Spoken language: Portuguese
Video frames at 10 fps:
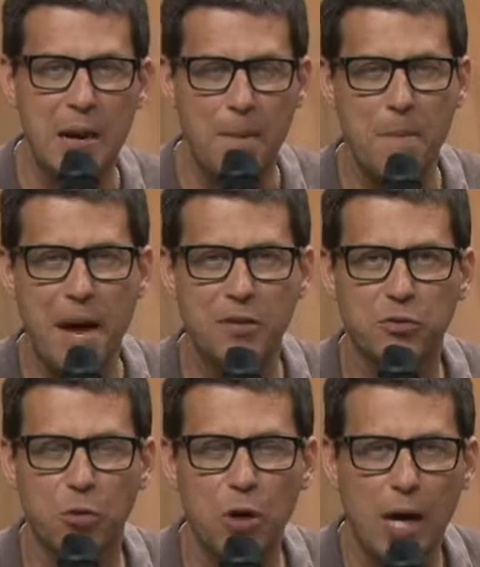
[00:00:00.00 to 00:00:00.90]

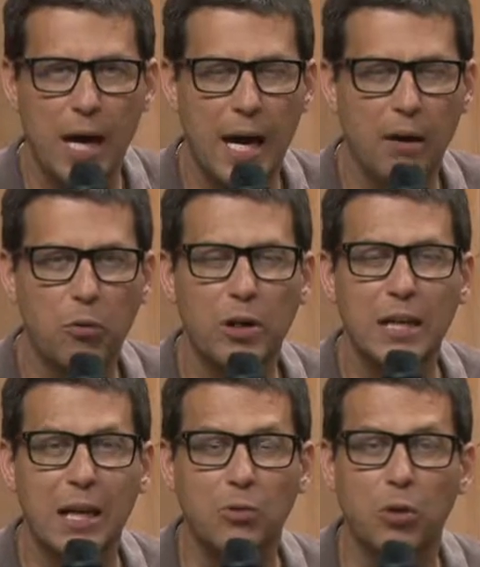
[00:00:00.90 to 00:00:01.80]
médico uh,
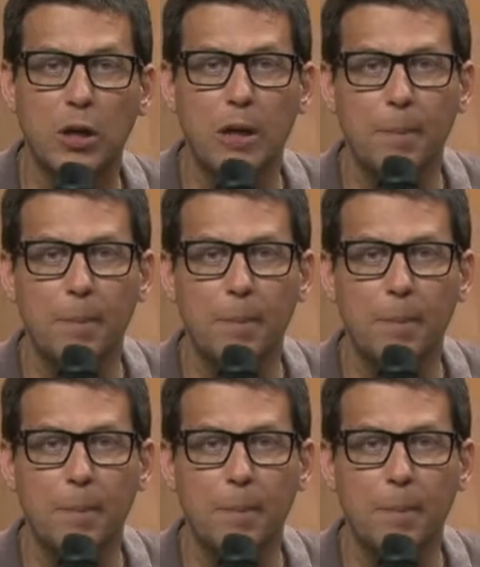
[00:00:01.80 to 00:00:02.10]
coordenador